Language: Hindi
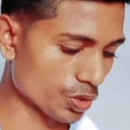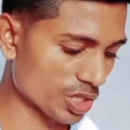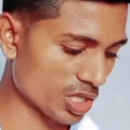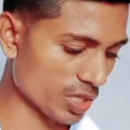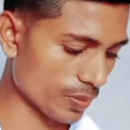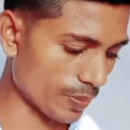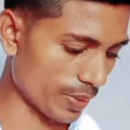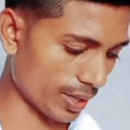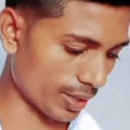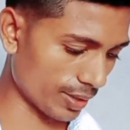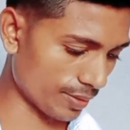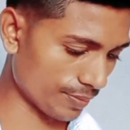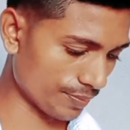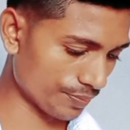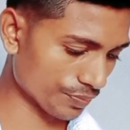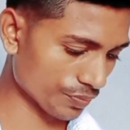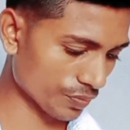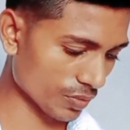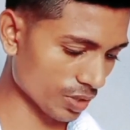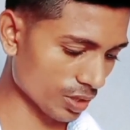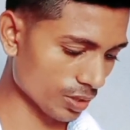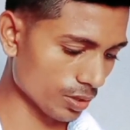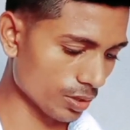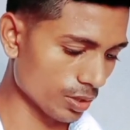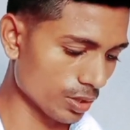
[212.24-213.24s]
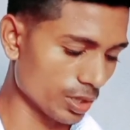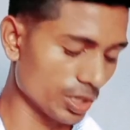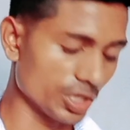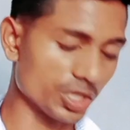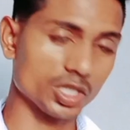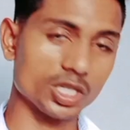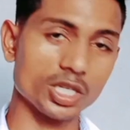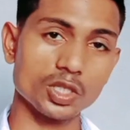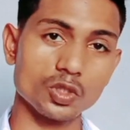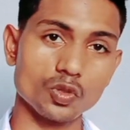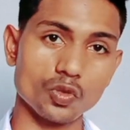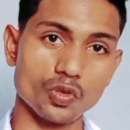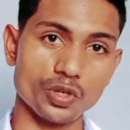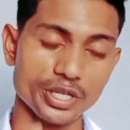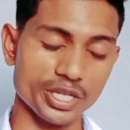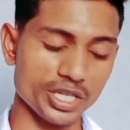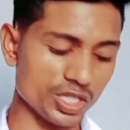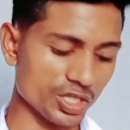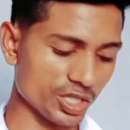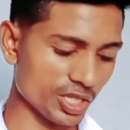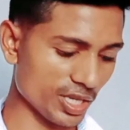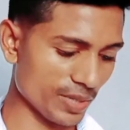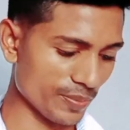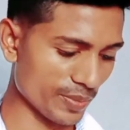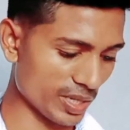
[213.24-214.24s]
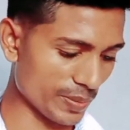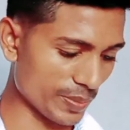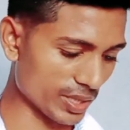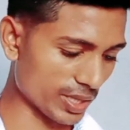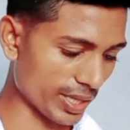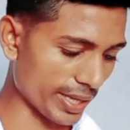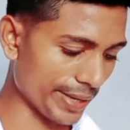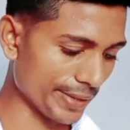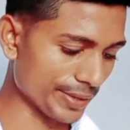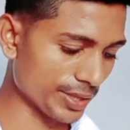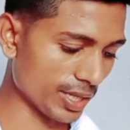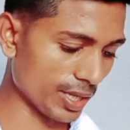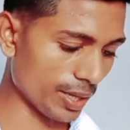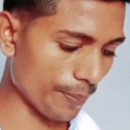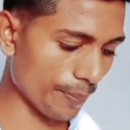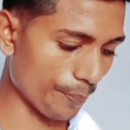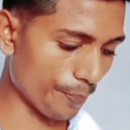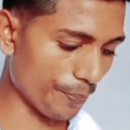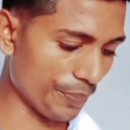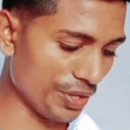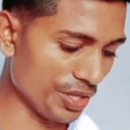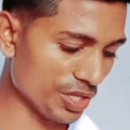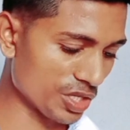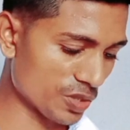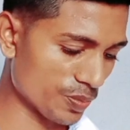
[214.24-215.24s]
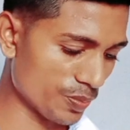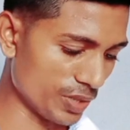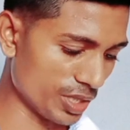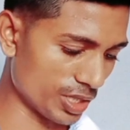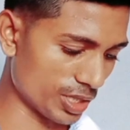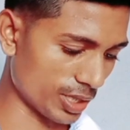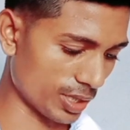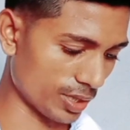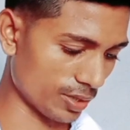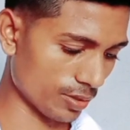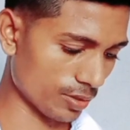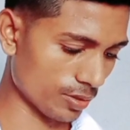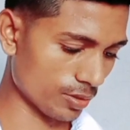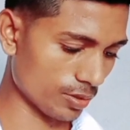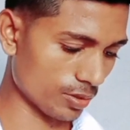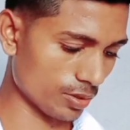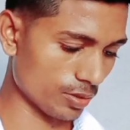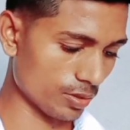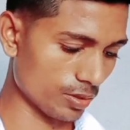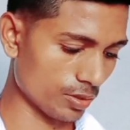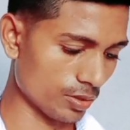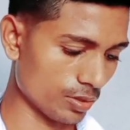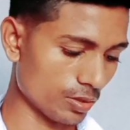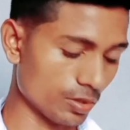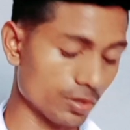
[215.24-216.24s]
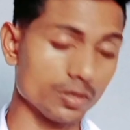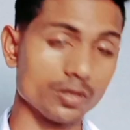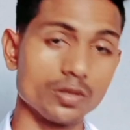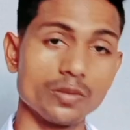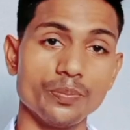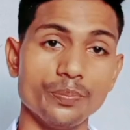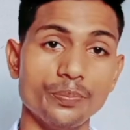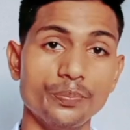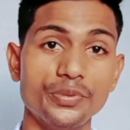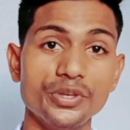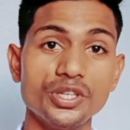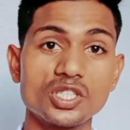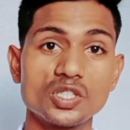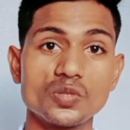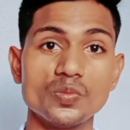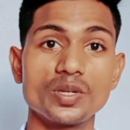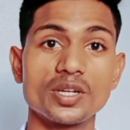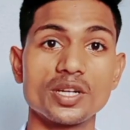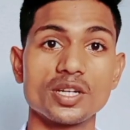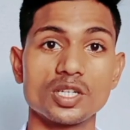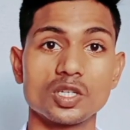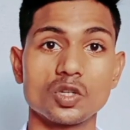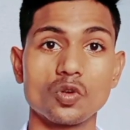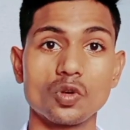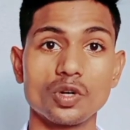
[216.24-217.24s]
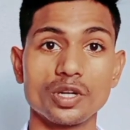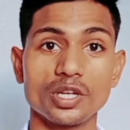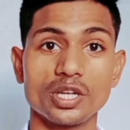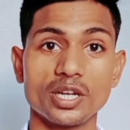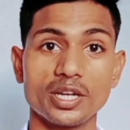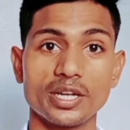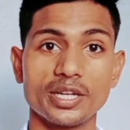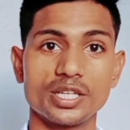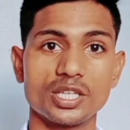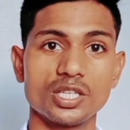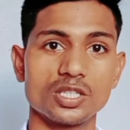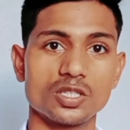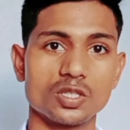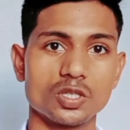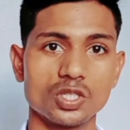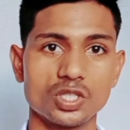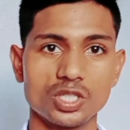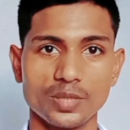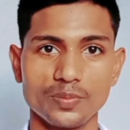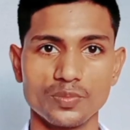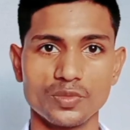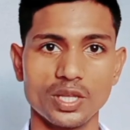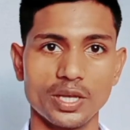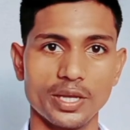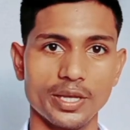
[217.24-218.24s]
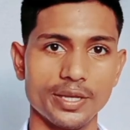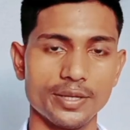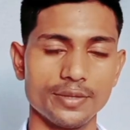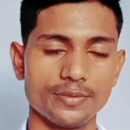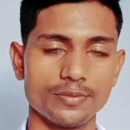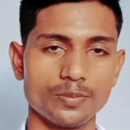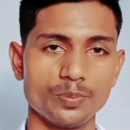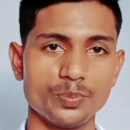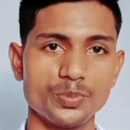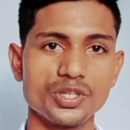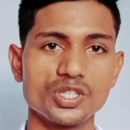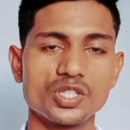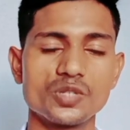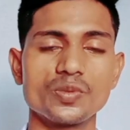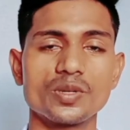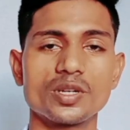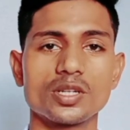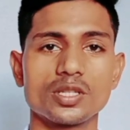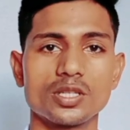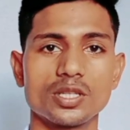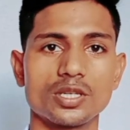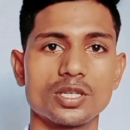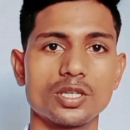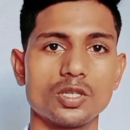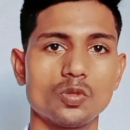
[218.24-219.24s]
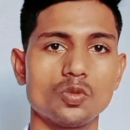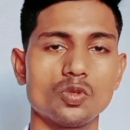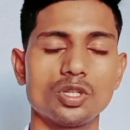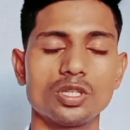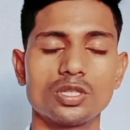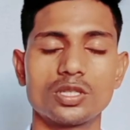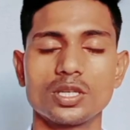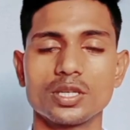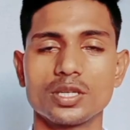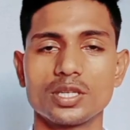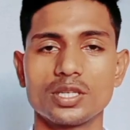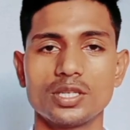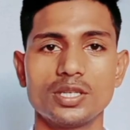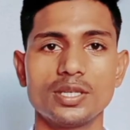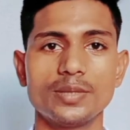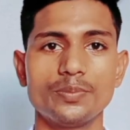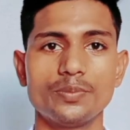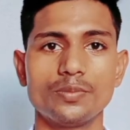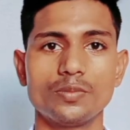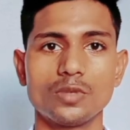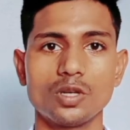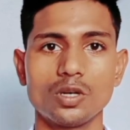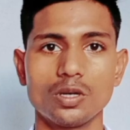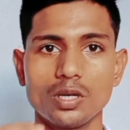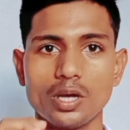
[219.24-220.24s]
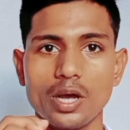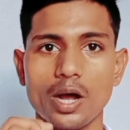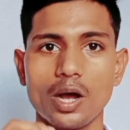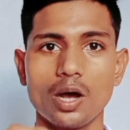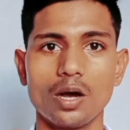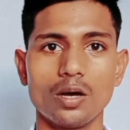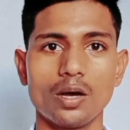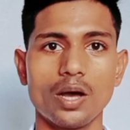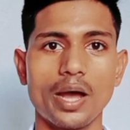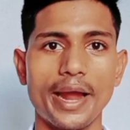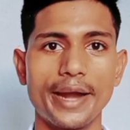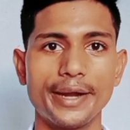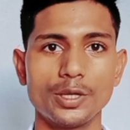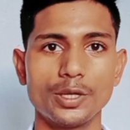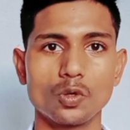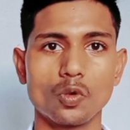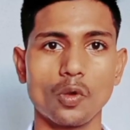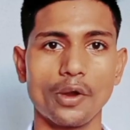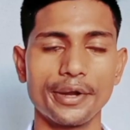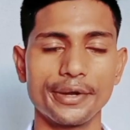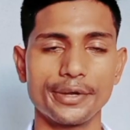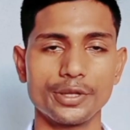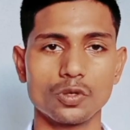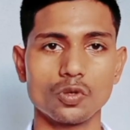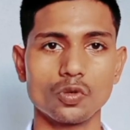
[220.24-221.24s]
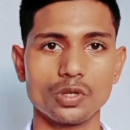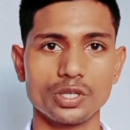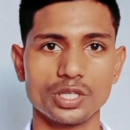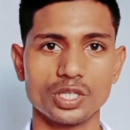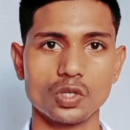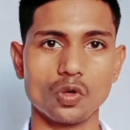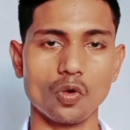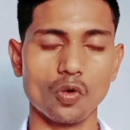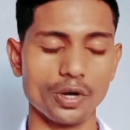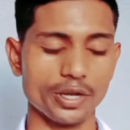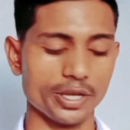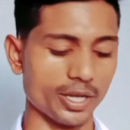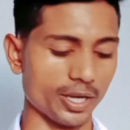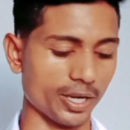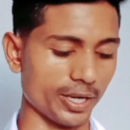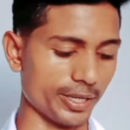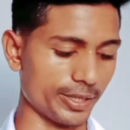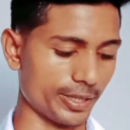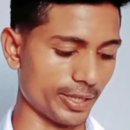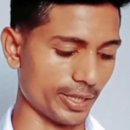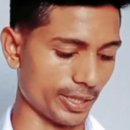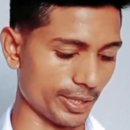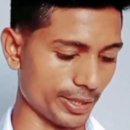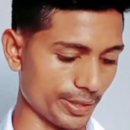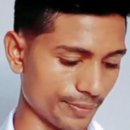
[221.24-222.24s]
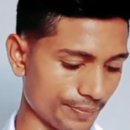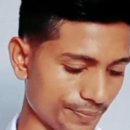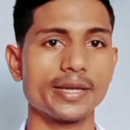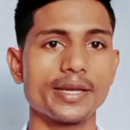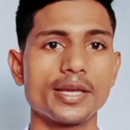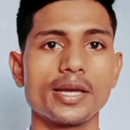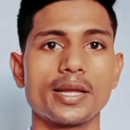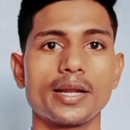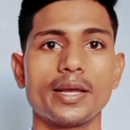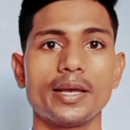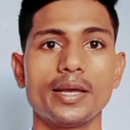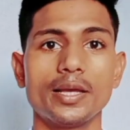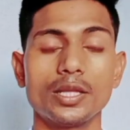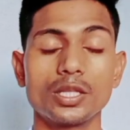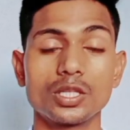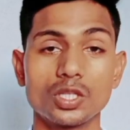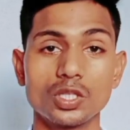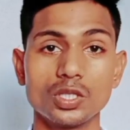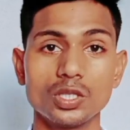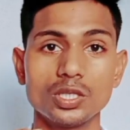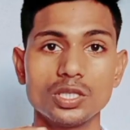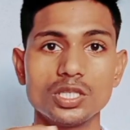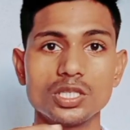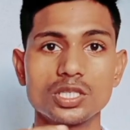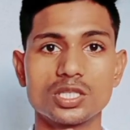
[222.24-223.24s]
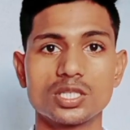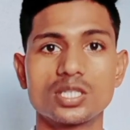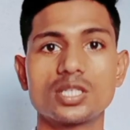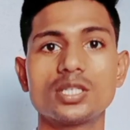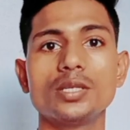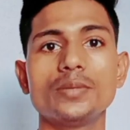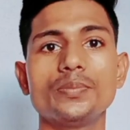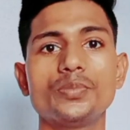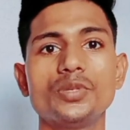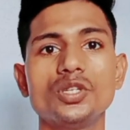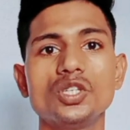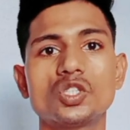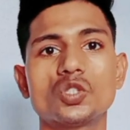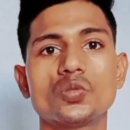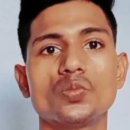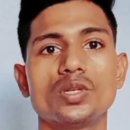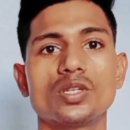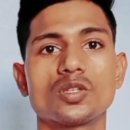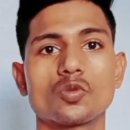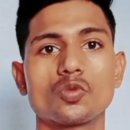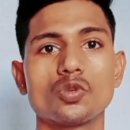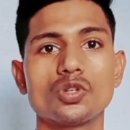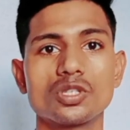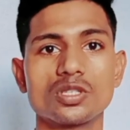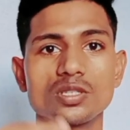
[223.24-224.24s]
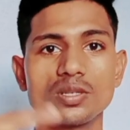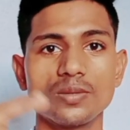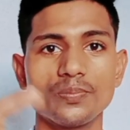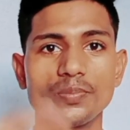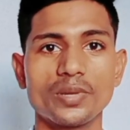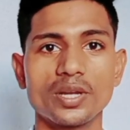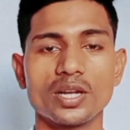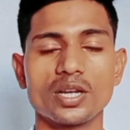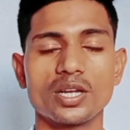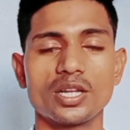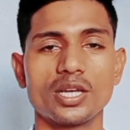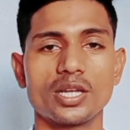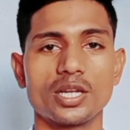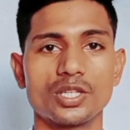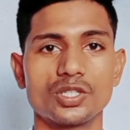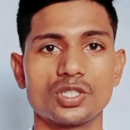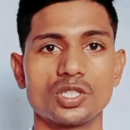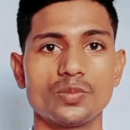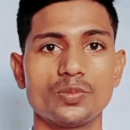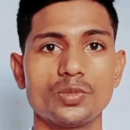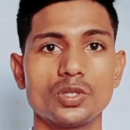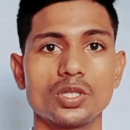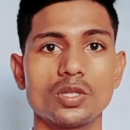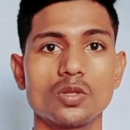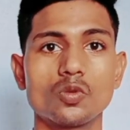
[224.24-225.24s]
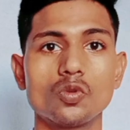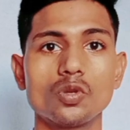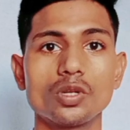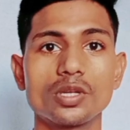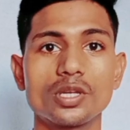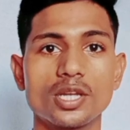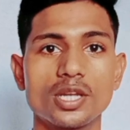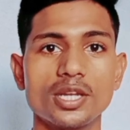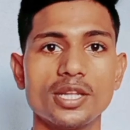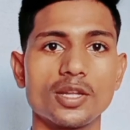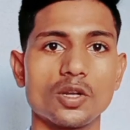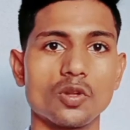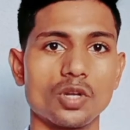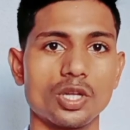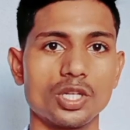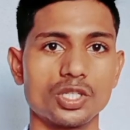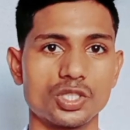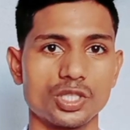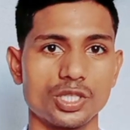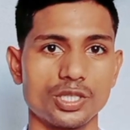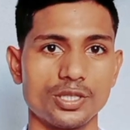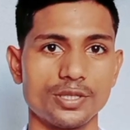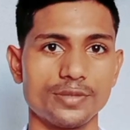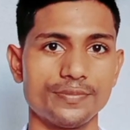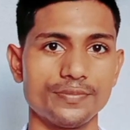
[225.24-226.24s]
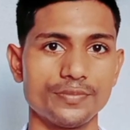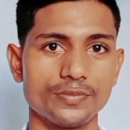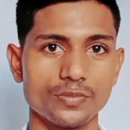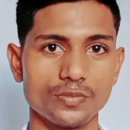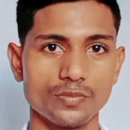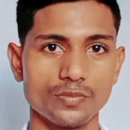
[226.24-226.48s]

उसके बाद इसका जो रेंज है मैंने बताया था बीस मीटर 20 मीटर रिकॉर्ड करने की इसकी क्षमता है 20 मीटर तक की दूरी तक ये आइडियो क्वालिटी को रिकॉर्ड कर लेता है क्या कह रहा है कि इसके बीच में कोई संपर्क नहीं आना चाहिए बिल्कुल क्लियर होना चाहिए